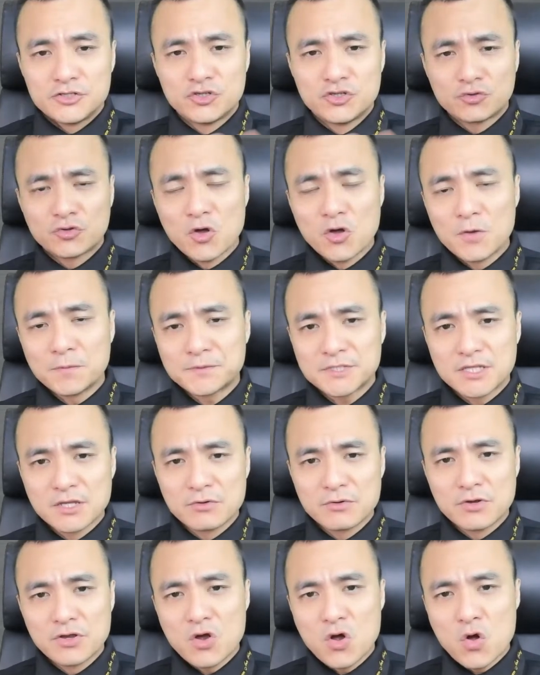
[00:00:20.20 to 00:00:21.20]
YouTube
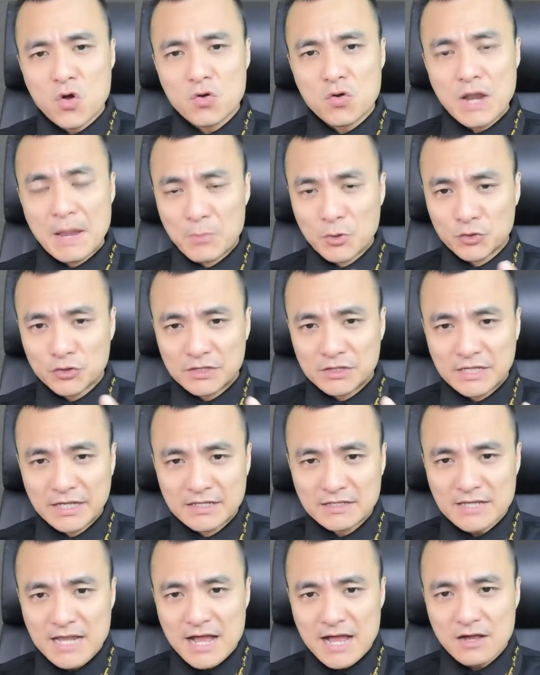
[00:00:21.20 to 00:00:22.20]
Studio là một
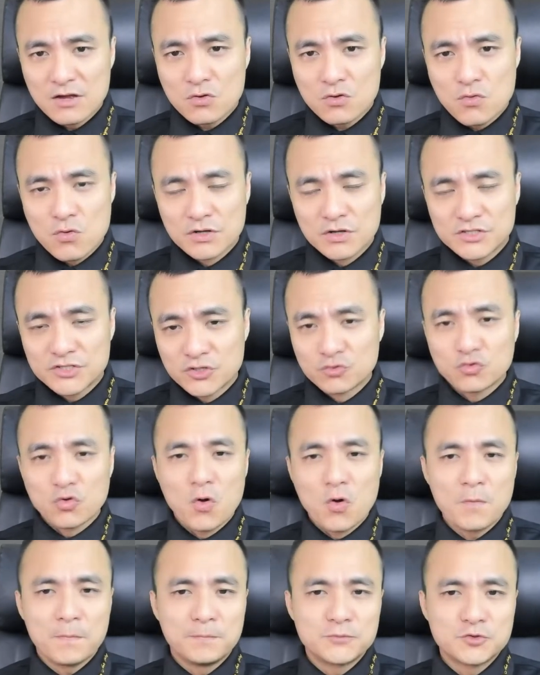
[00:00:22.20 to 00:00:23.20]
tính năng của
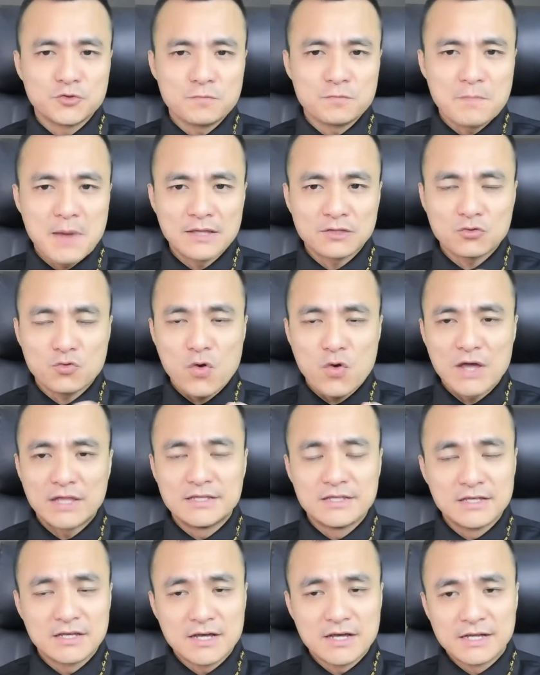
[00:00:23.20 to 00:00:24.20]
YouTube giúp bạn
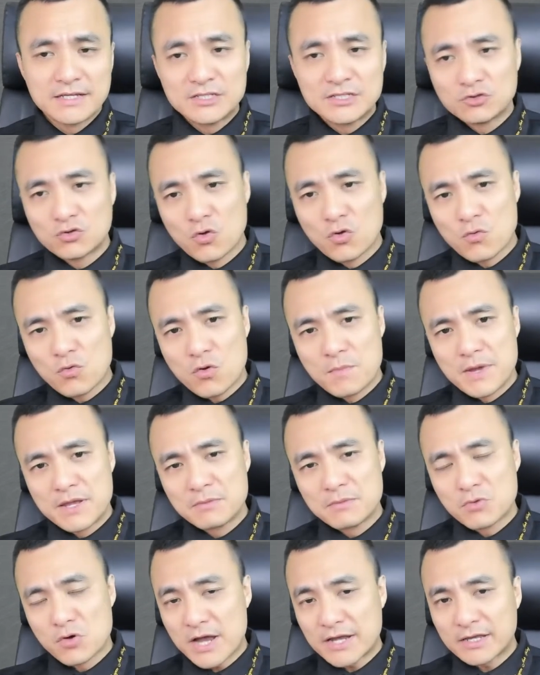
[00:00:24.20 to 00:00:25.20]
quản lý kênh YouTube của
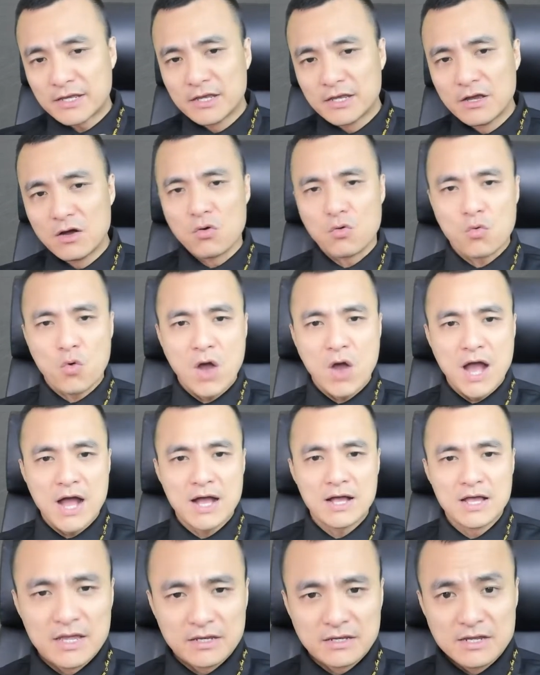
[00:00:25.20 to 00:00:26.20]
mình một cách hiệu
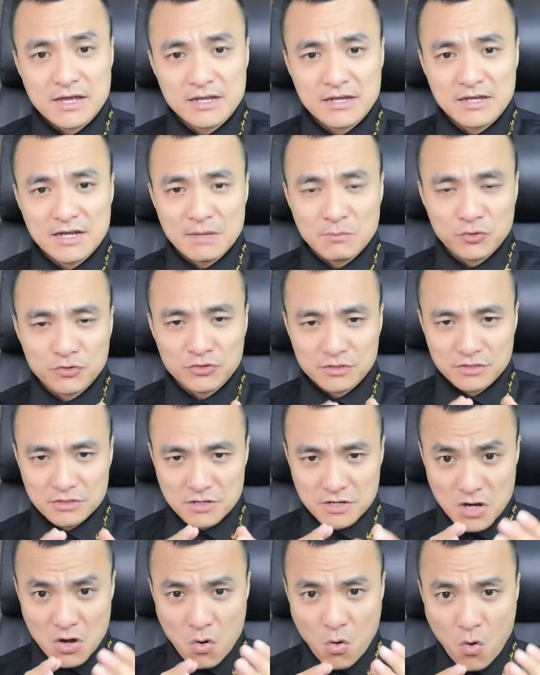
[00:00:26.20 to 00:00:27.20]
quả. Đây là một
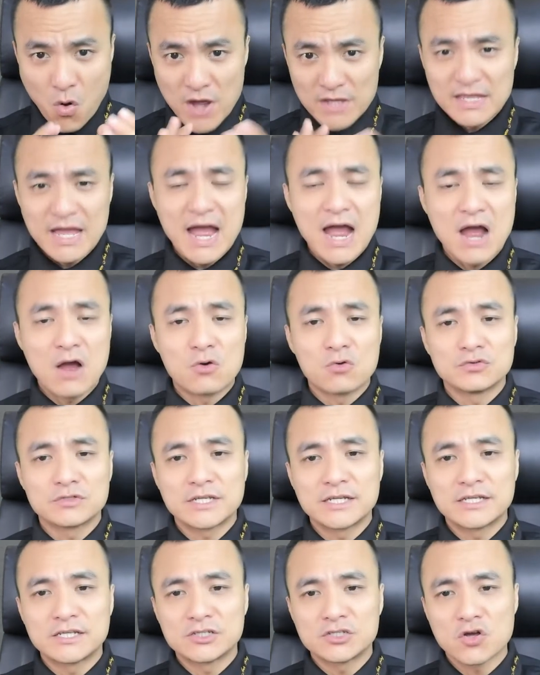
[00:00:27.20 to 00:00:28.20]
nơi hoàn hảo
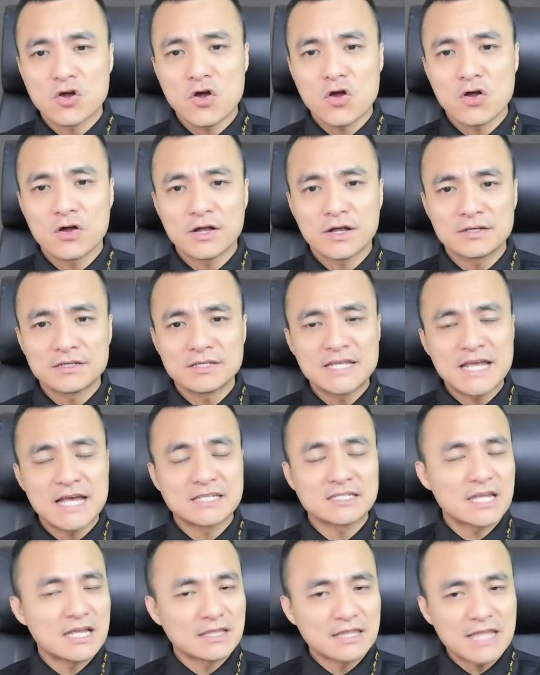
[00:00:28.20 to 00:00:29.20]
dành cho các
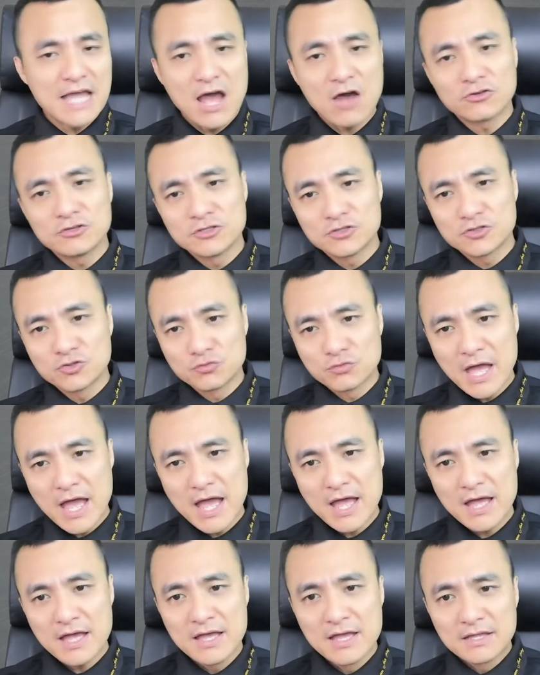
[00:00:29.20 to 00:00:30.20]
nhà sáng tạo như chúng ta.